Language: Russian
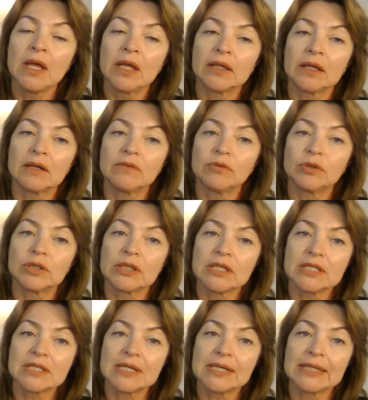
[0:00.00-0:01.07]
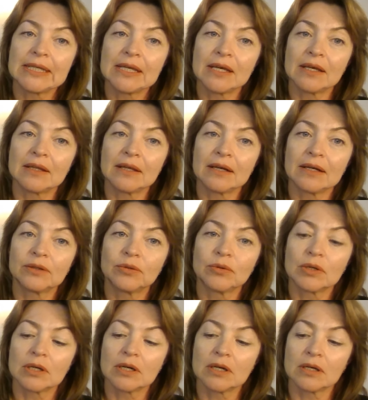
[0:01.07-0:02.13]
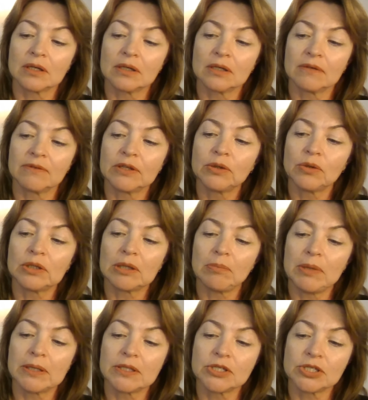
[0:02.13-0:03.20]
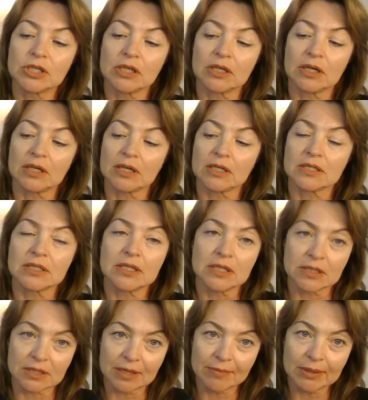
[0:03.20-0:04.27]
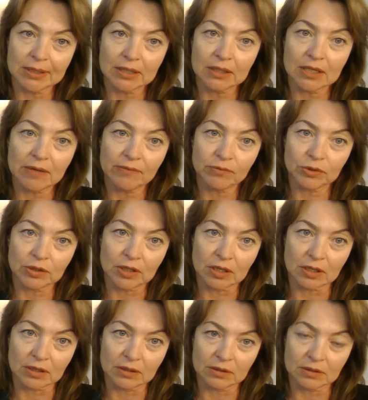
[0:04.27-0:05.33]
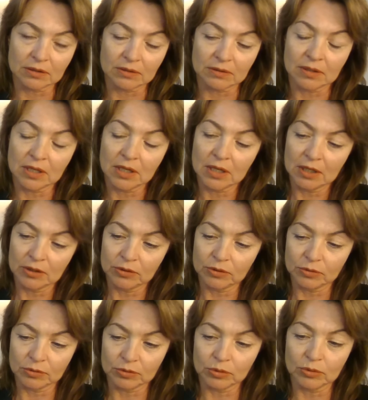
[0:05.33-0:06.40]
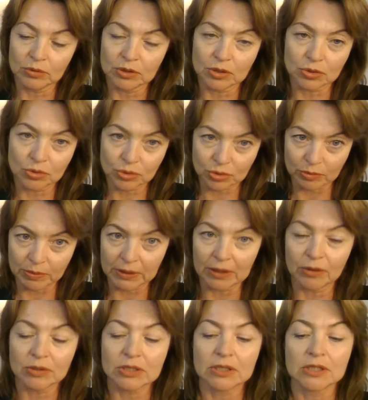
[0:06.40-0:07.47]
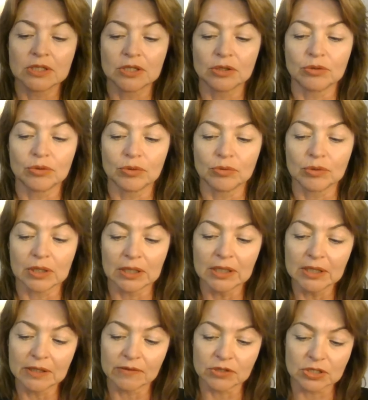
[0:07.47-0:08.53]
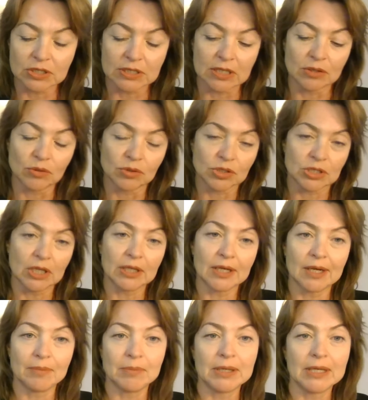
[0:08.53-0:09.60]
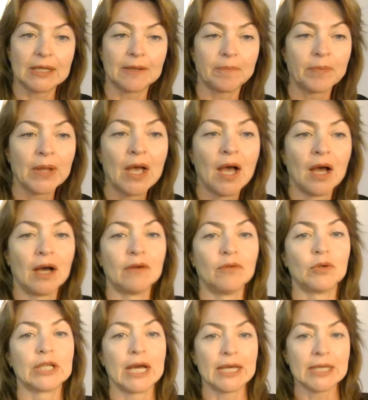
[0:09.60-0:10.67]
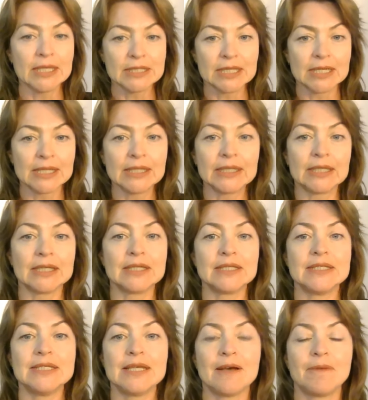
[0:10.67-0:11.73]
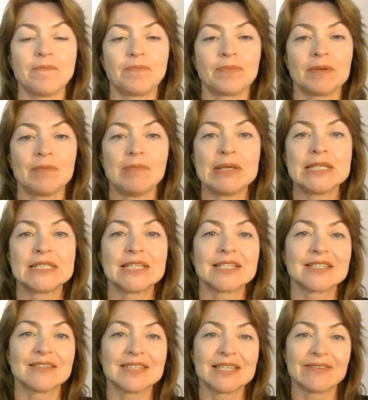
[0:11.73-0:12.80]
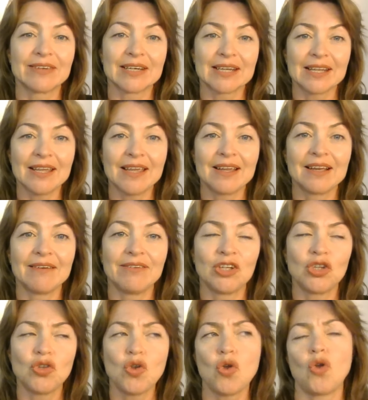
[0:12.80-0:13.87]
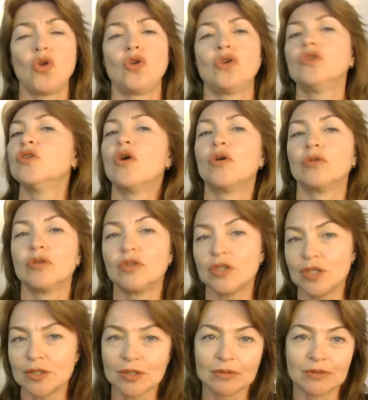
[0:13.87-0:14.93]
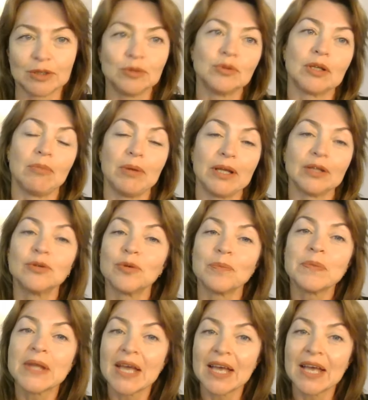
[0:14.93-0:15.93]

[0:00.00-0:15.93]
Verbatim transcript: Так вот, есть рынки, на которых э, в одной таблеточке как раз 300 микрограмм. Вот я э, тут ту держу, что продается на территории Украины и в Соединенных Штатах Америки. Вот. А есть рынки, где Министерство здравоохранения говорит, не, не надо 300 в одну таблетку.